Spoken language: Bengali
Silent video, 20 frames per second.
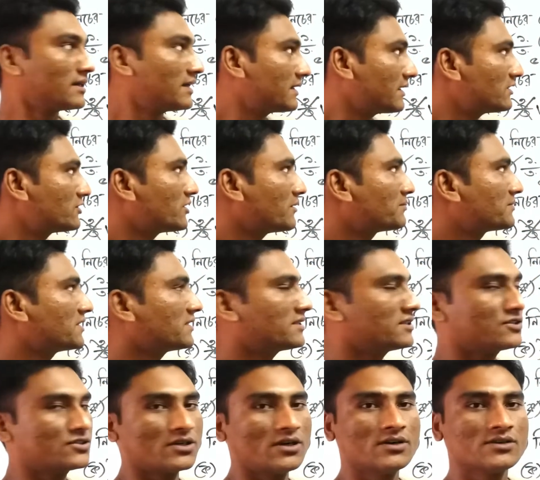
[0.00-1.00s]
তো এটাই
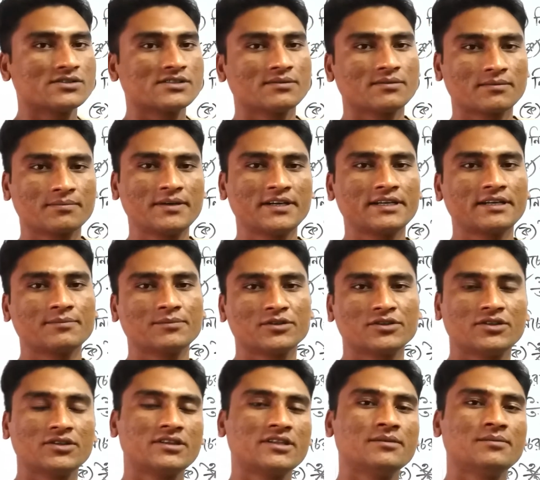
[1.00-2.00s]
সবচেয়ে সহজ এবং বেটার
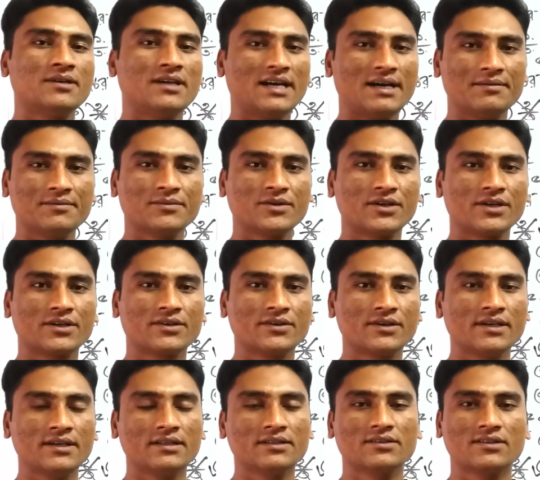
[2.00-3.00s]
পদ্ধতি বলে আমি মনে
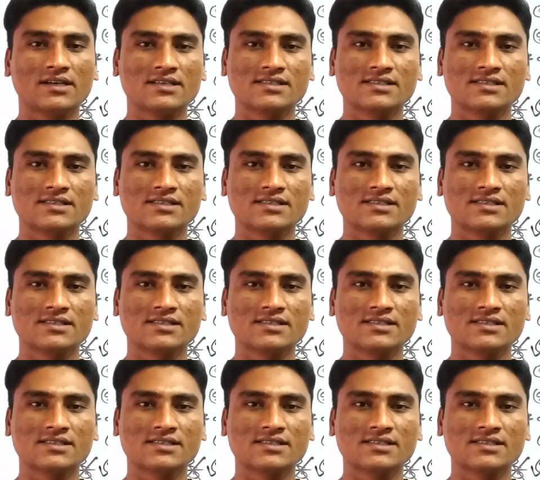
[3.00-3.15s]
করি